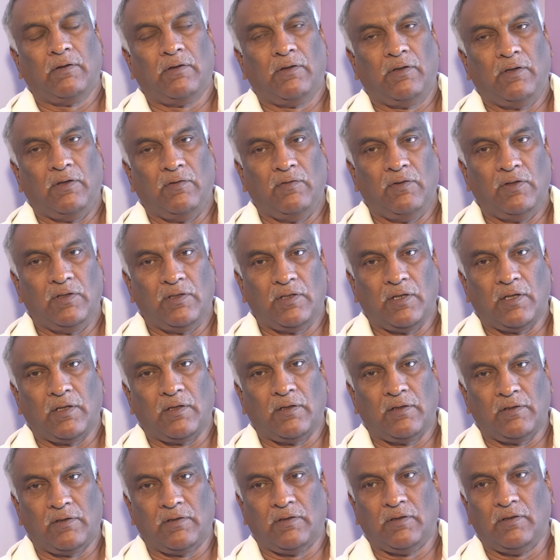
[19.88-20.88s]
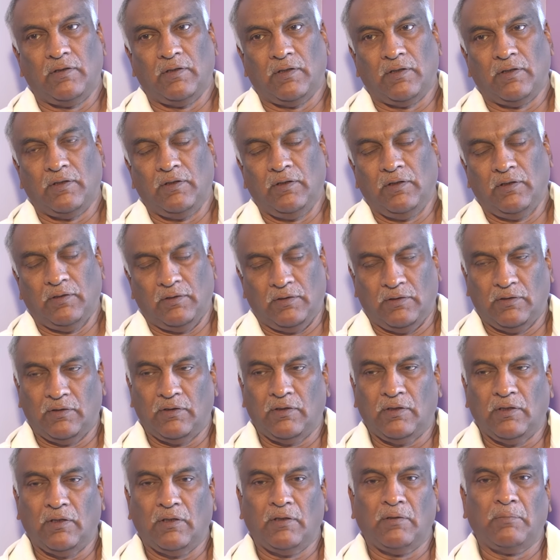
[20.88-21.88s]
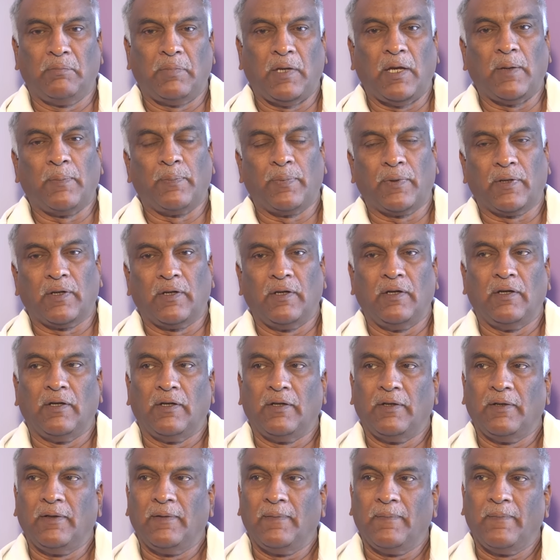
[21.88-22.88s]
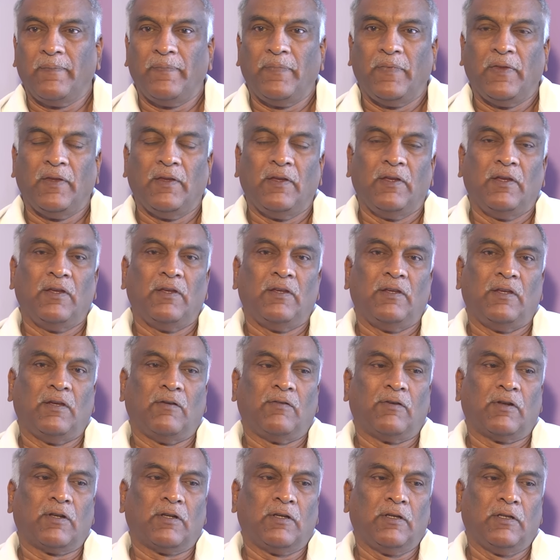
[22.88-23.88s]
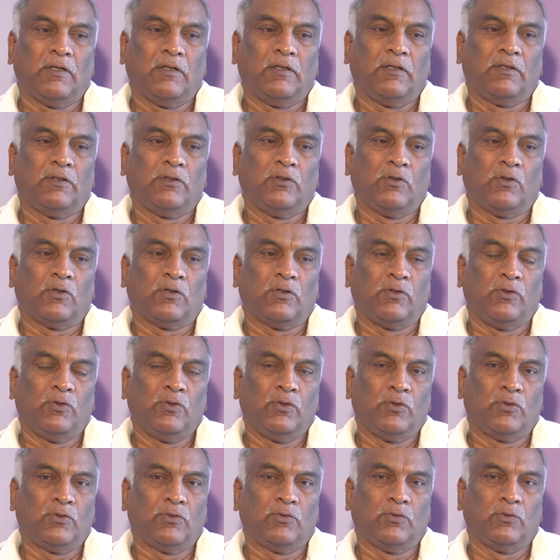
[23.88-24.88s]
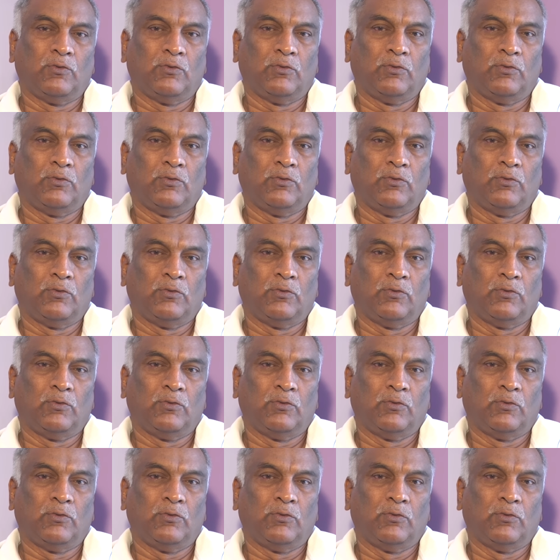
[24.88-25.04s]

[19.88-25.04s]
టీవీ ఛానల్స్ కానీ లేదంటే పేపర్కి కానీ ఎవరికైనా ఏదో ఒక న్యూస్